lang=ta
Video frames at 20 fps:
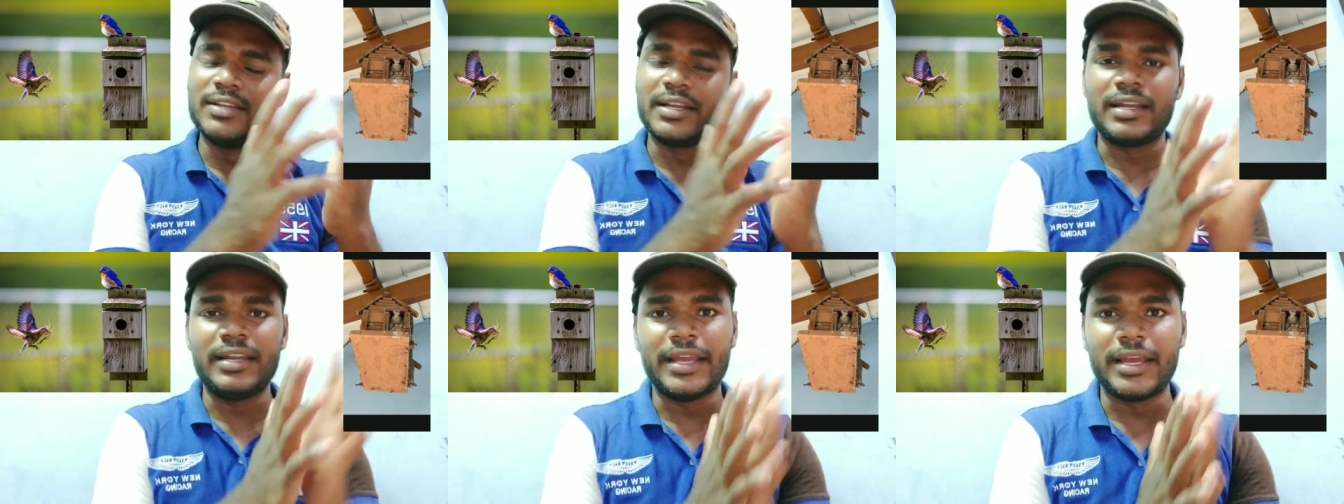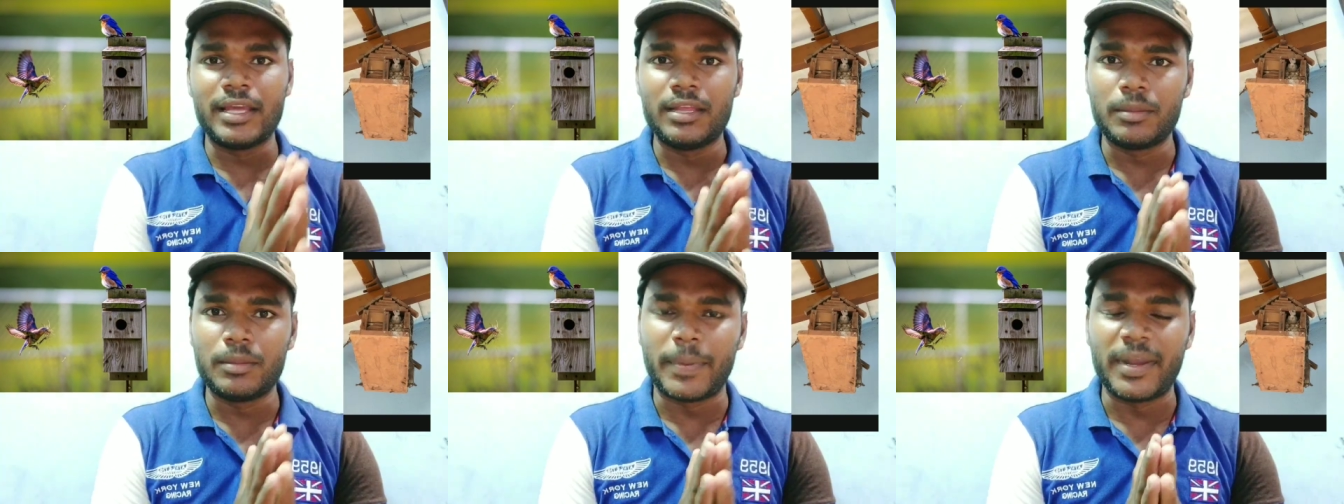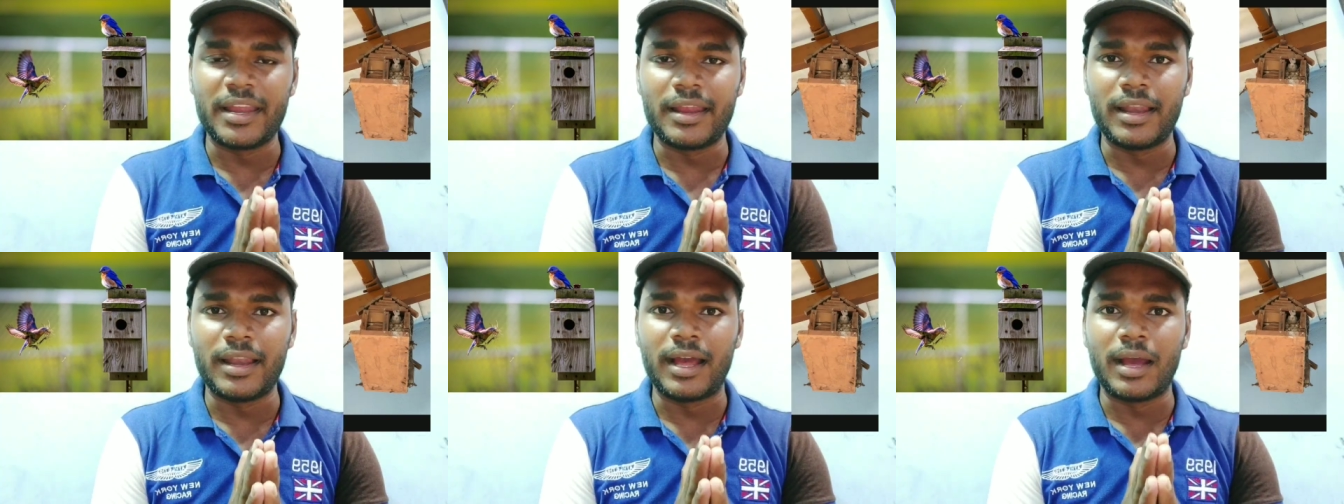வீட்லேயே இது
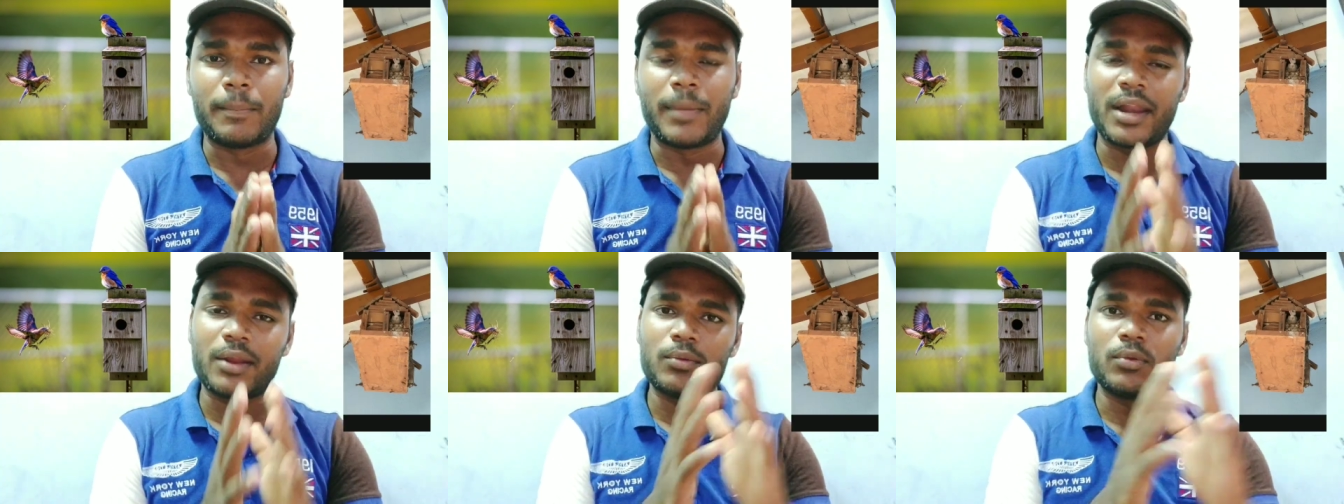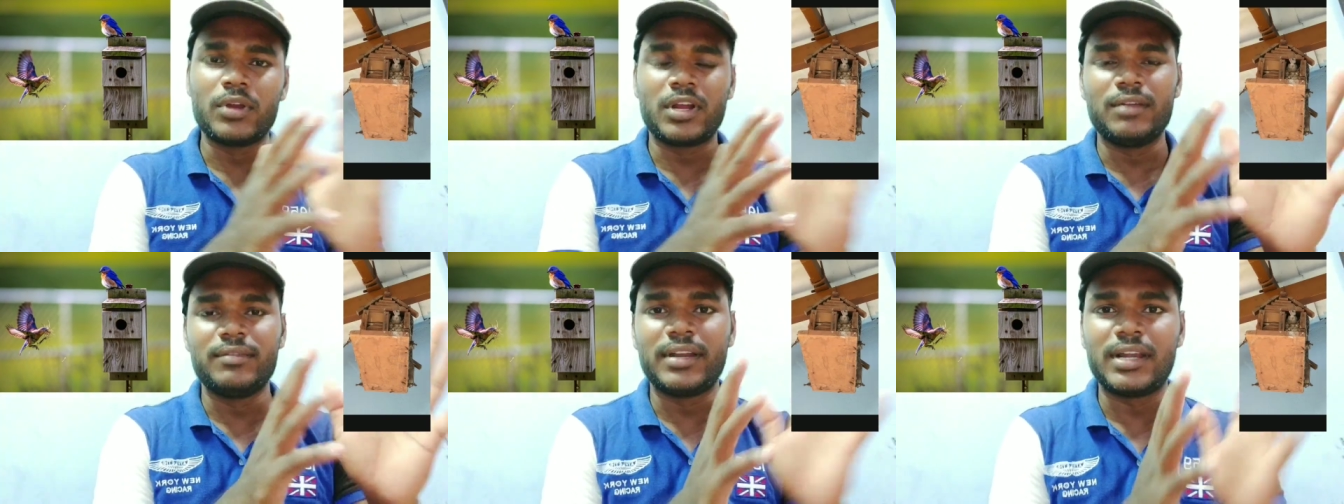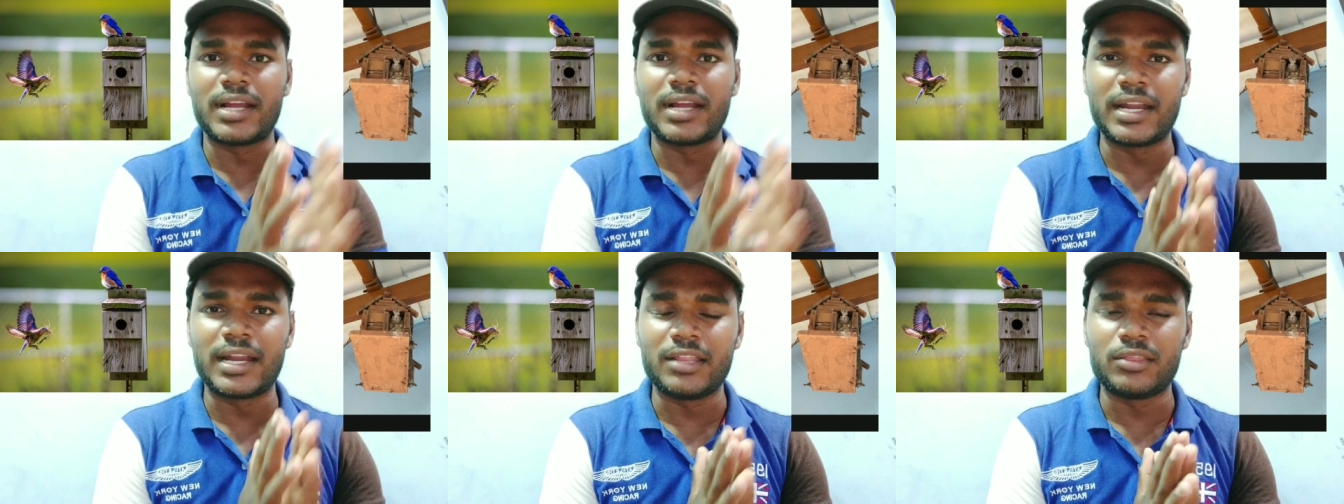பண்ணிக்கலாம் மரக்கூடுகள்
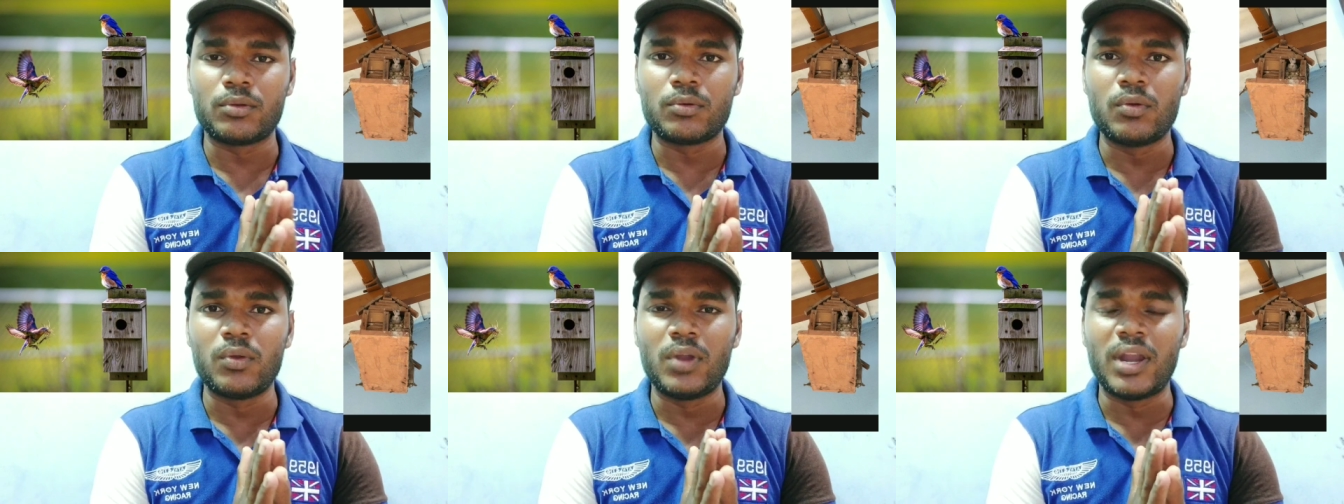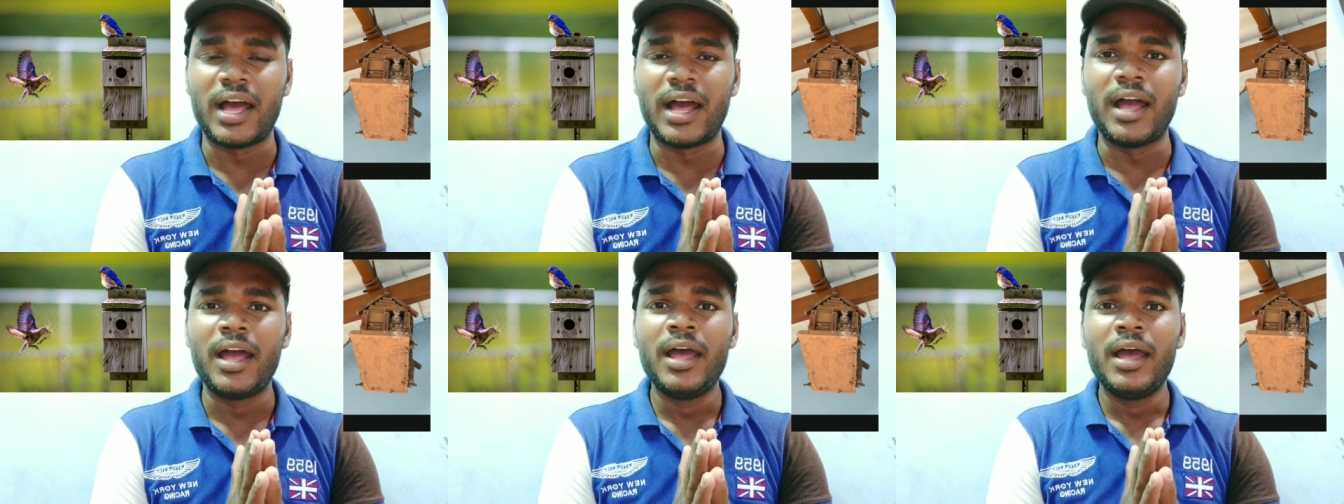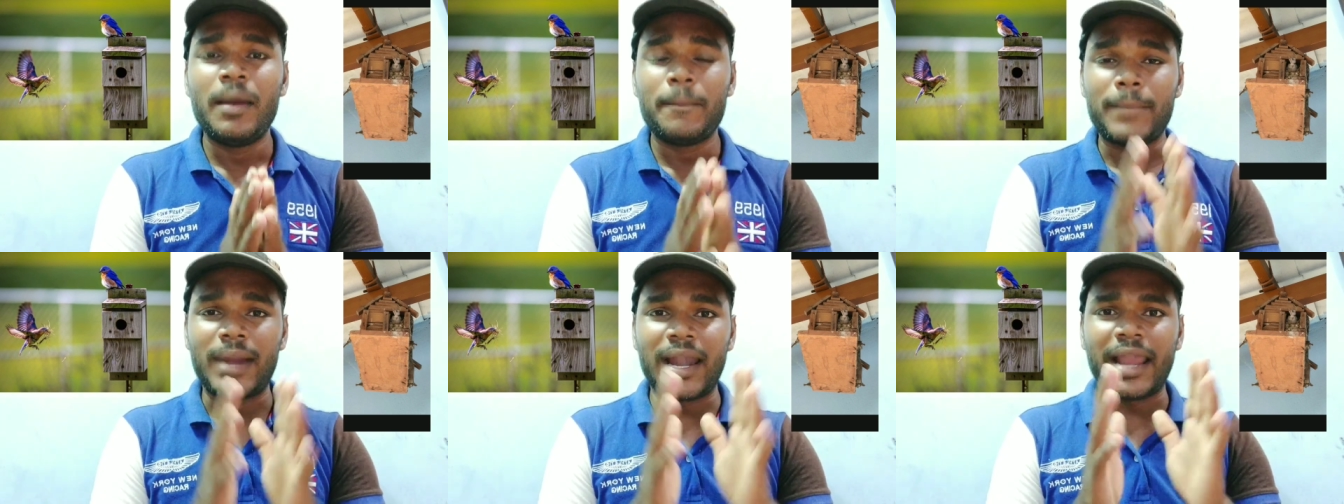வீட்டில் கட்டி தொங்கலாம்
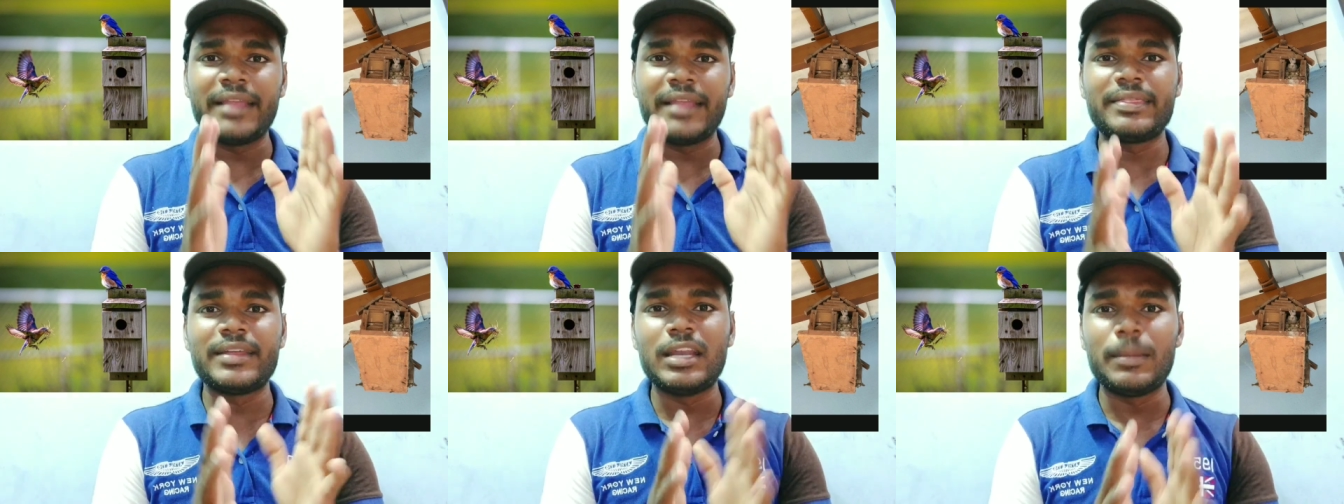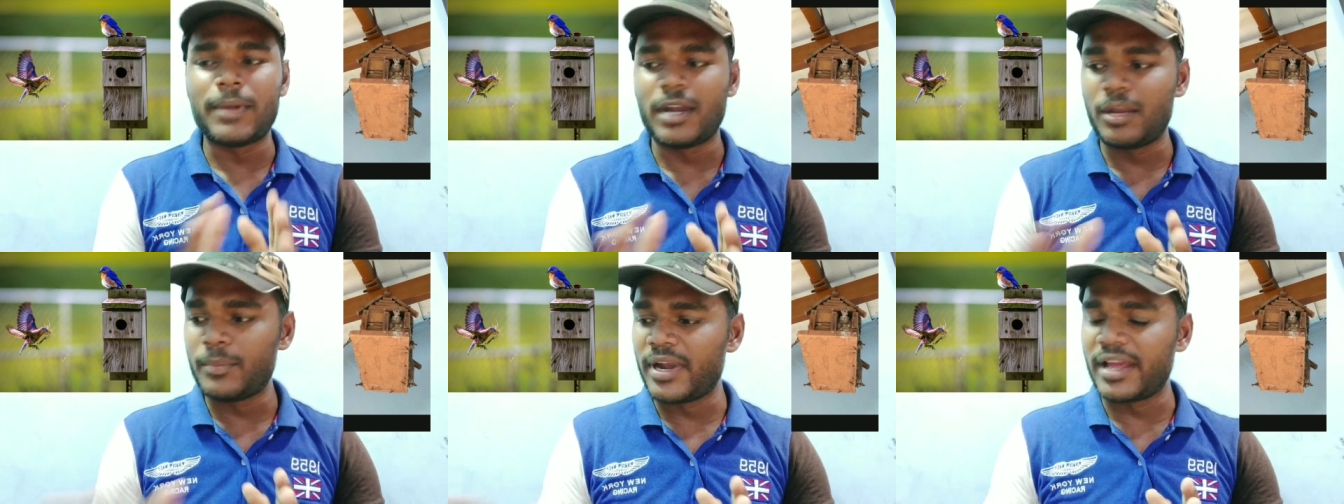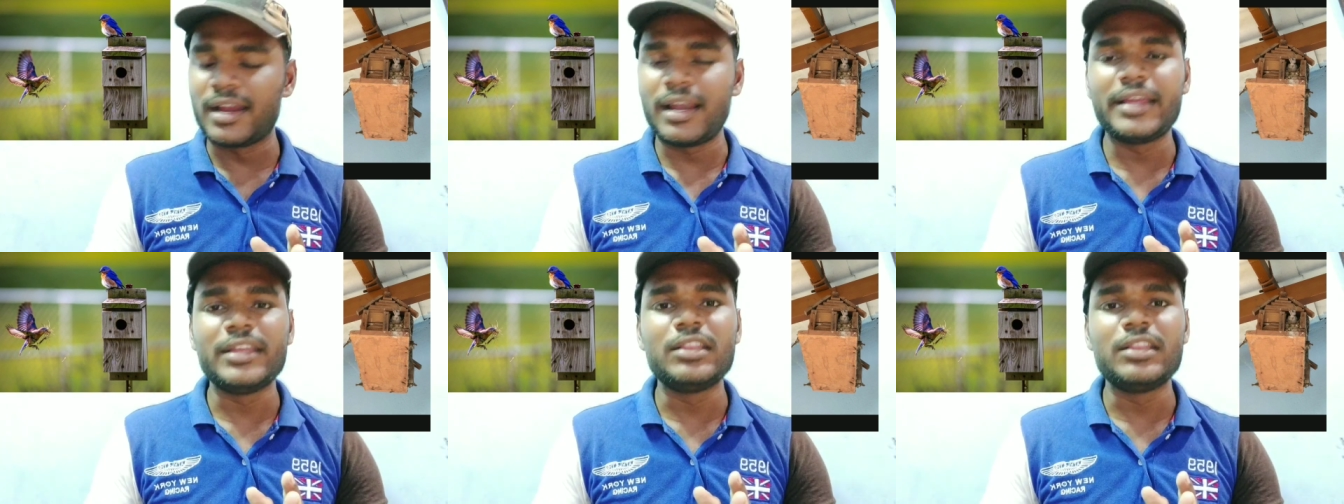மழை தண்ணி படும் இடங்களில்